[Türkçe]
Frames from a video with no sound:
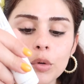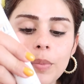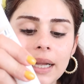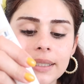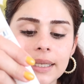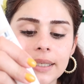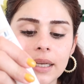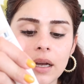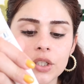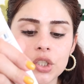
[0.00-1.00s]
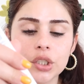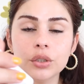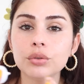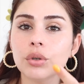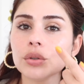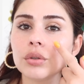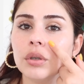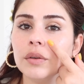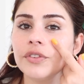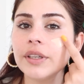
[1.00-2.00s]
Bu bendeki açık
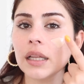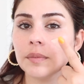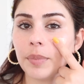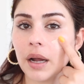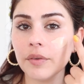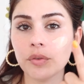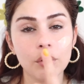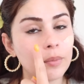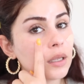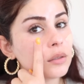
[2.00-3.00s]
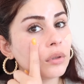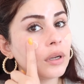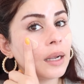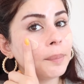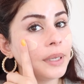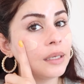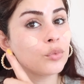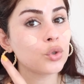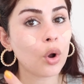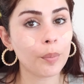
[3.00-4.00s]
tonu fiyat performans olarak
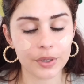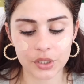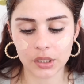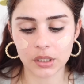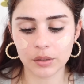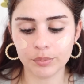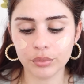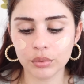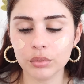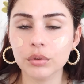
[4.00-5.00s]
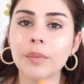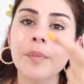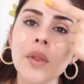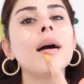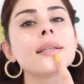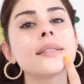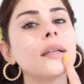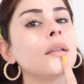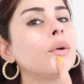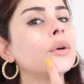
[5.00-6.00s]
benim çok başarılı bulduğum,
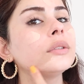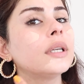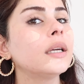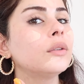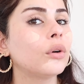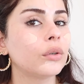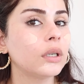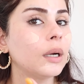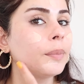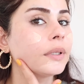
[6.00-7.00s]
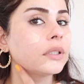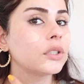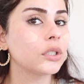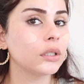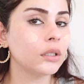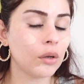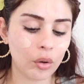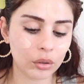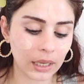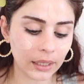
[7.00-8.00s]
azdan ortaya doğru kapatıcılığı
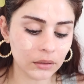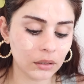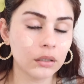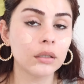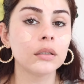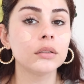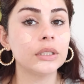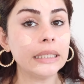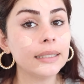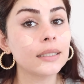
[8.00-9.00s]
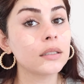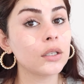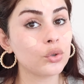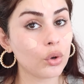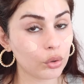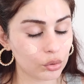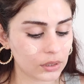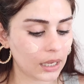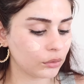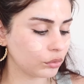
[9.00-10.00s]
olan cildinizde çok
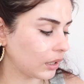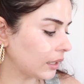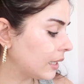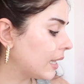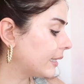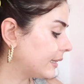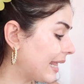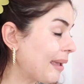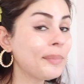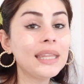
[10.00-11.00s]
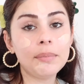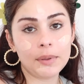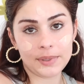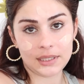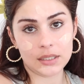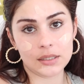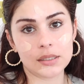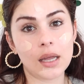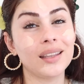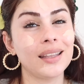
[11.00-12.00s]
güzel duran, nemli bir bitiş
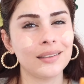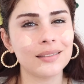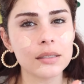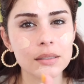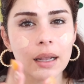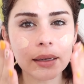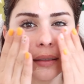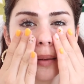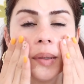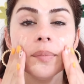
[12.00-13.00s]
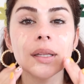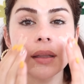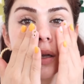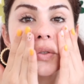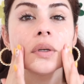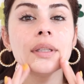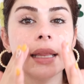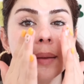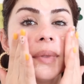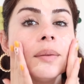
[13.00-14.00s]
sağlayan, ıslak demeyeyim de daha çok
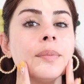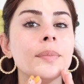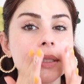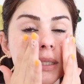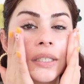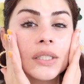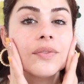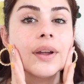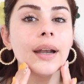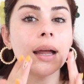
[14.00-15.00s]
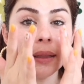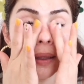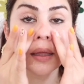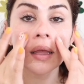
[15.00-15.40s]
nemli bir bitiş veren